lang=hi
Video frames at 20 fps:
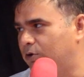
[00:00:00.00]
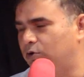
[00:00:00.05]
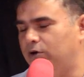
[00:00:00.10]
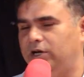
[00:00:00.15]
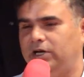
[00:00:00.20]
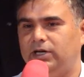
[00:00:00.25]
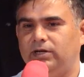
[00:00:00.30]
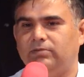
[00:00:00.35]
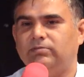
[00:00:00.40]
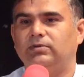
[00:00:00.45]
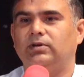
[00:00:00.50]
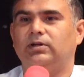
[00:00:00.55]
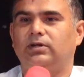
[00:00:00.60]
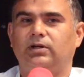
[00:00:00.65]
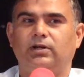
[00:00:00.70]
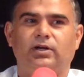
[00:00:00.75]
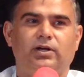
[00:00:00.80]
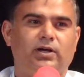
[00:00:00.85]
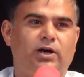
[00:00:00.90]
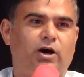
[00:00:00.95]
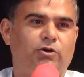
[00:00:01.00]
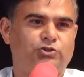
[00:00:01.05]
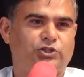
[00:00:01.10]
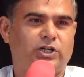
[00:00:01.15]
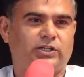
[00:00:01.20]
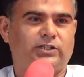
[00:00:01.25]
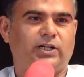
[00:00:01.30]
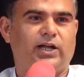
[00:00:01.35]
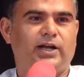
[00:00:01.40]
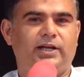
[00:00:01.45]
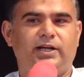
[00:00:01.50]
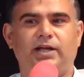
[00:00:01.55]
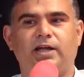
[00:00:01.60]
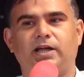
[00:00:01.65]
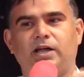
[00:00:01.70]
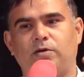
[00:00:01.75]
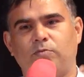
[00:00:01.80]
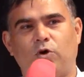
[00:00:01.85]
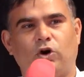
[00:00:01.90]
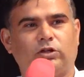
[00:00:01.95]
की कोई आवश्यकता नहीं
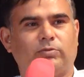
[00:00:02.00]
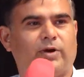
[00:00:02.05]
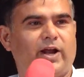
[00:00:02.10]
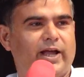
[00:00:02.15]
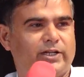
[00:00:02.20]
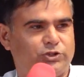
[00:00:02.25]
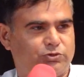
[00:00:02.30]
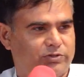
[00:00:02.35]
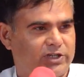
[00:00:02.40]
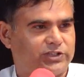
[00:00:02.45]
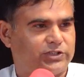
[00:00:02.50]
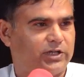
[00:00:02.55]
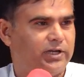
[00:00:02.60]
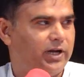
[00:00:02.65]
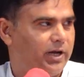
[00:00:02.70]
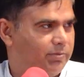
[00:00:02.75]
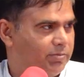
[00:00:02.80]
है एक बहुत बड़ा एजुकेशन